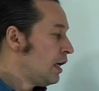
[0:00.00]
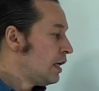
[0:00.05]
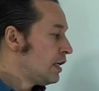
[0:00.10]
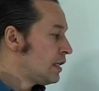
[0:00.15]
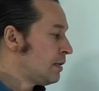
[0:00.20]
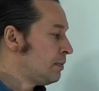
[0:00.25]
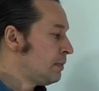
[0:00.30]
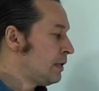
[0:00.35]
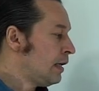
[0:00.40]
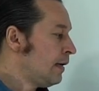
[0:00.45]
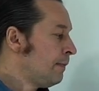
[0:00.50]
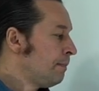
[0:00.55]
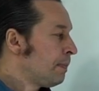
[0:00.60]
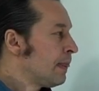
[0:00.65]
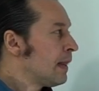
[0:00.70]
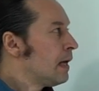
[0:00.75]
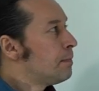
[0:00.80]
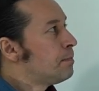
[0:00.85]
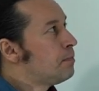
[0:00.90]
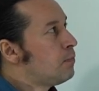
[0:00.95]
Şimdi
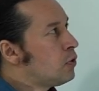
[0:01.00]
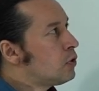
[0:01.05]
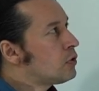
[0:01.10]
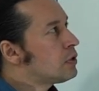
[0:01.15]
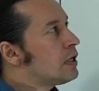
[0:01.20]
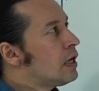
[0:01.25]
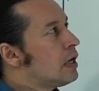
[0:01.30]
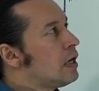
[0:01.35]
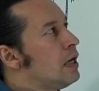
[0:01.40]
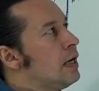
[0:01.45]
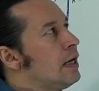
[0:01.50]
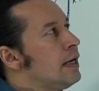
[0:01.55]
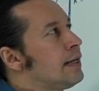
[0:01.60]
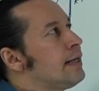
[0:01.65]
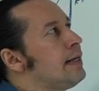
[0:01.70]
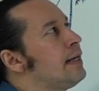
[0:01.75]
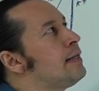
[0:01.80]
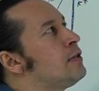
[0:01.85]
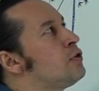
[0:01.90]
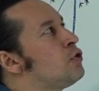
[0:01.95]
burada
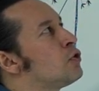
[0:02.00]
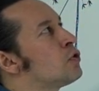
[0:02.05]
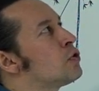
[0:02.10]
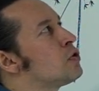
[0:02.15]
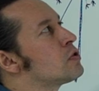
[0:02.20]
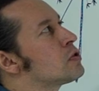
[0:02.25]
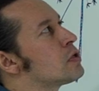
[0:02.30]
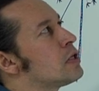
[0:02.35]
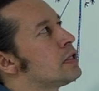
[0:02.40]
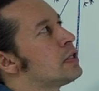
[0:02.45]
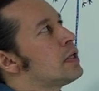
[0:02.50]
ne diyoruz?